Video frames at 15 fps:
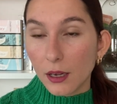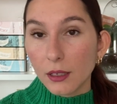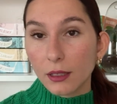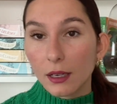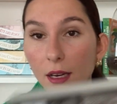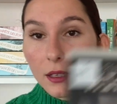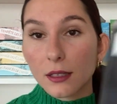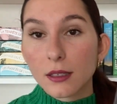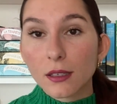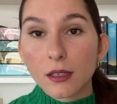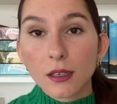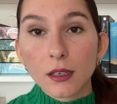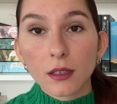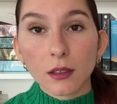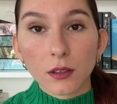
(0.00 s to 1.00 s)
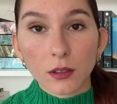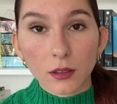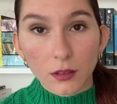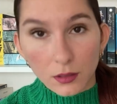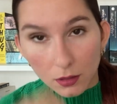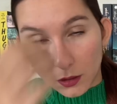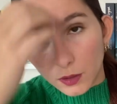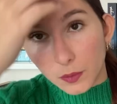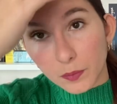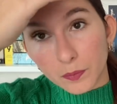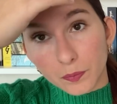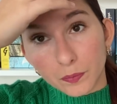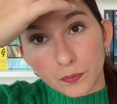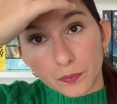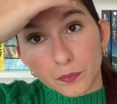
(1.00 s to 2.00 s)
un classique
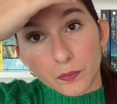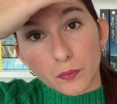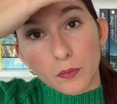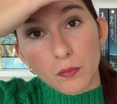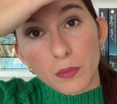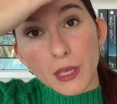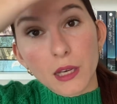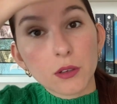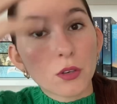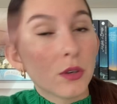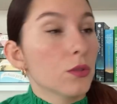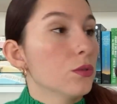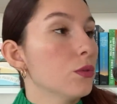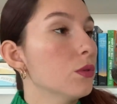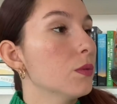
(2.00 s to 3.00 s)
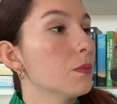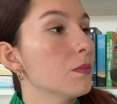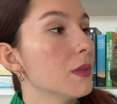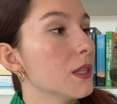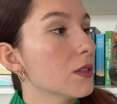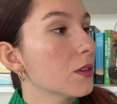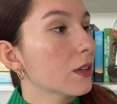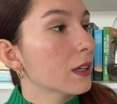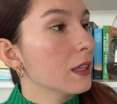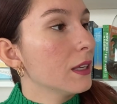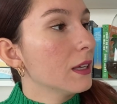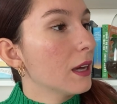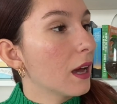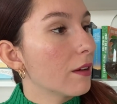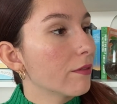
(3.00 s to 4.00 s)
euh, bien connu,
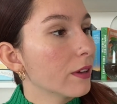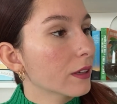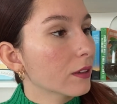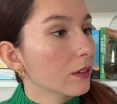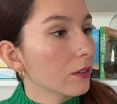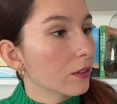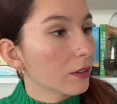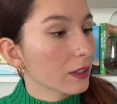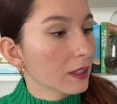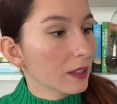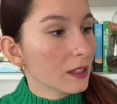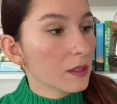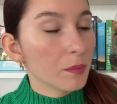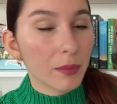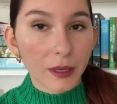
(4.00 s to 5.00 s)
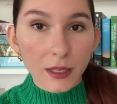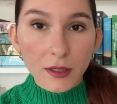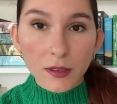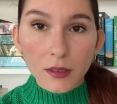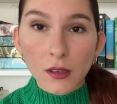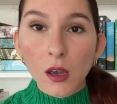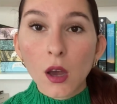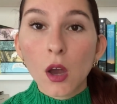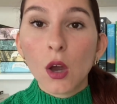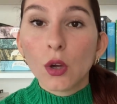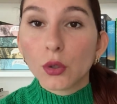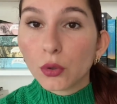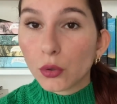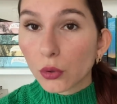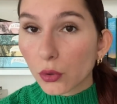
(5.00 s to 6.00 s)
Misery avec Katie Bates.
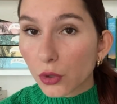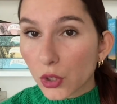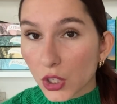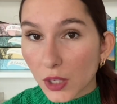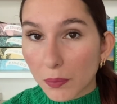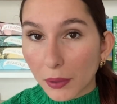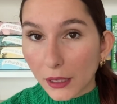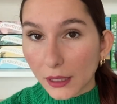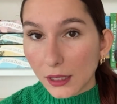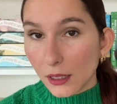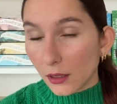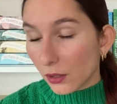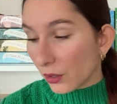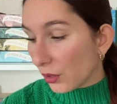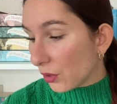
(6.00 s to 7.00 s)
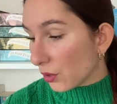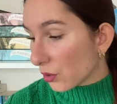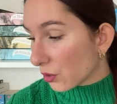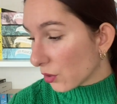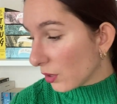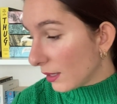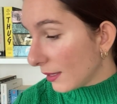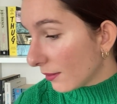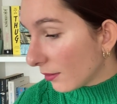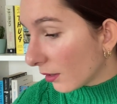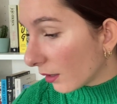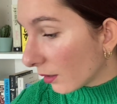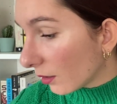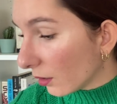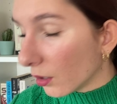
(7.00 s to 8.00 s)
Donc j'ai pris euh, ce
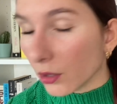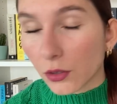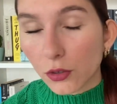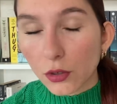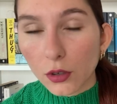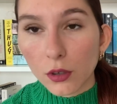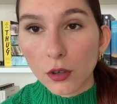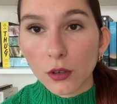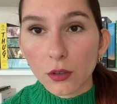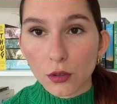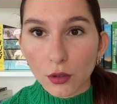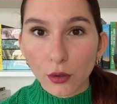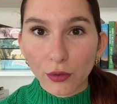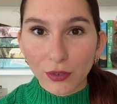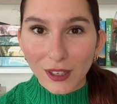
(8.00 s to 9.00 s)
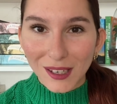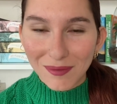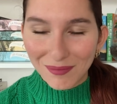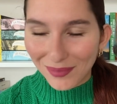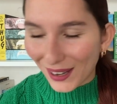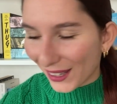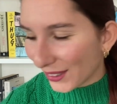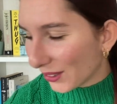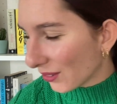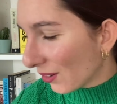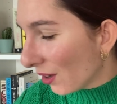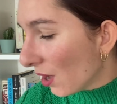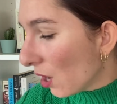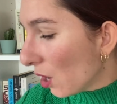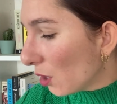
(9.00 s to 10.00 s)
livre, euh, ce, film, pardon,
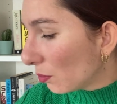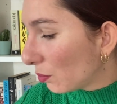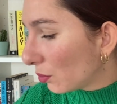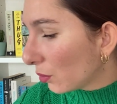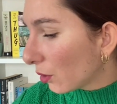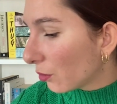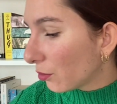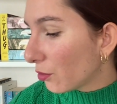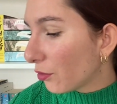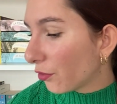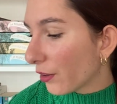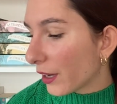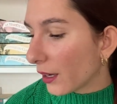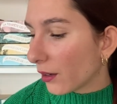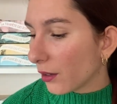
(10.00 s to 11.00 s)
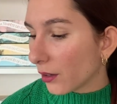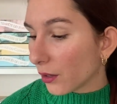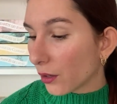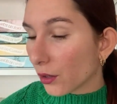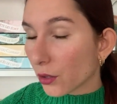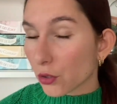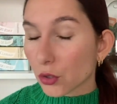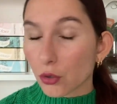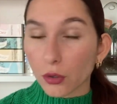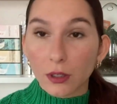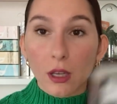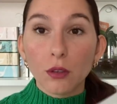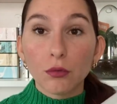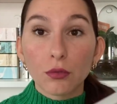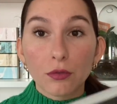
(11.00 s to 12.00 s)
pour vous faire, euh, je suis en
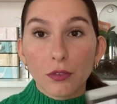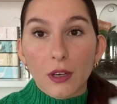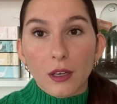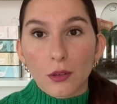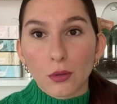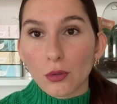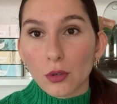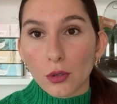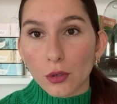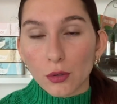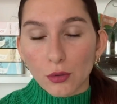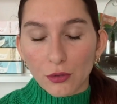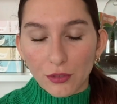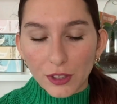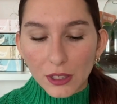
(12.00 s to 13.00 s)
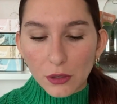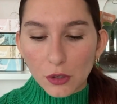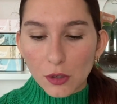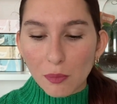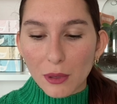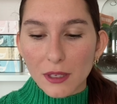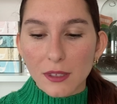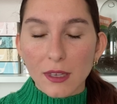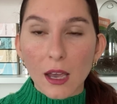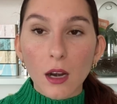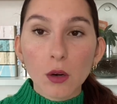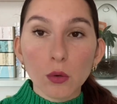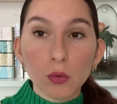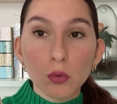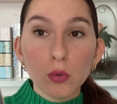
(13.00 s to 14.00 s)
train de vous faire une, vidéo
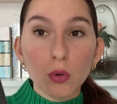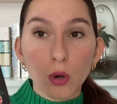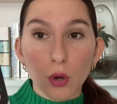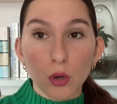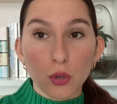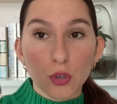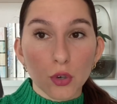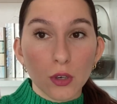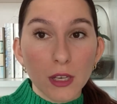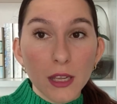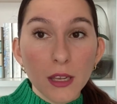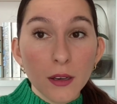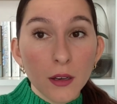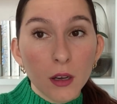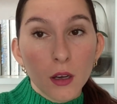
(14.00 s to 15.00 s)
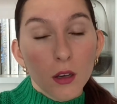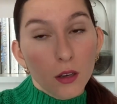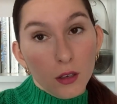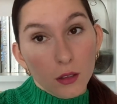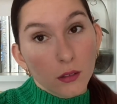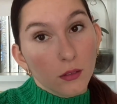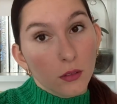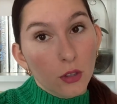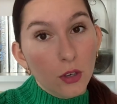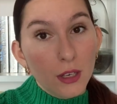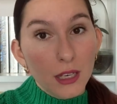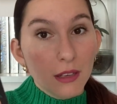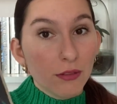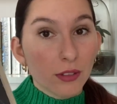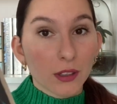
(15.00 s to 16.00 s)
spéciale où je lis le
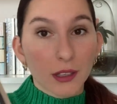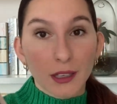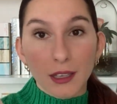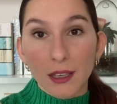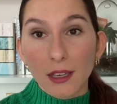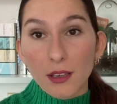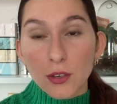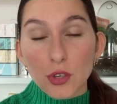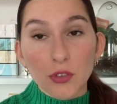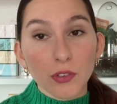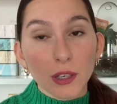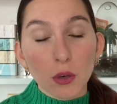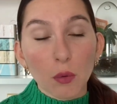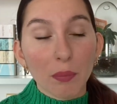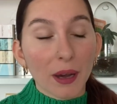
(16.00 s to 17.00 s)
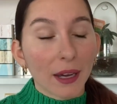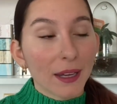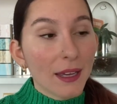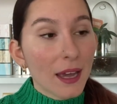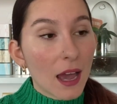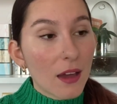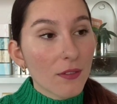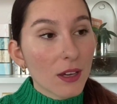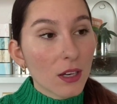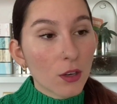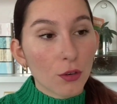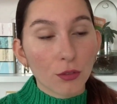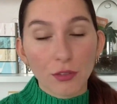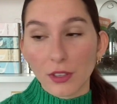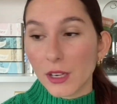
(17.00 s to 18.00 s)
livre et je vais comparer avec
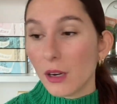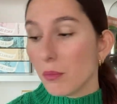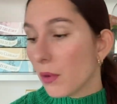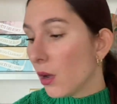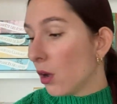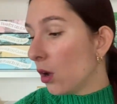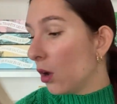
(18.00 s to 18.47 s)
le film.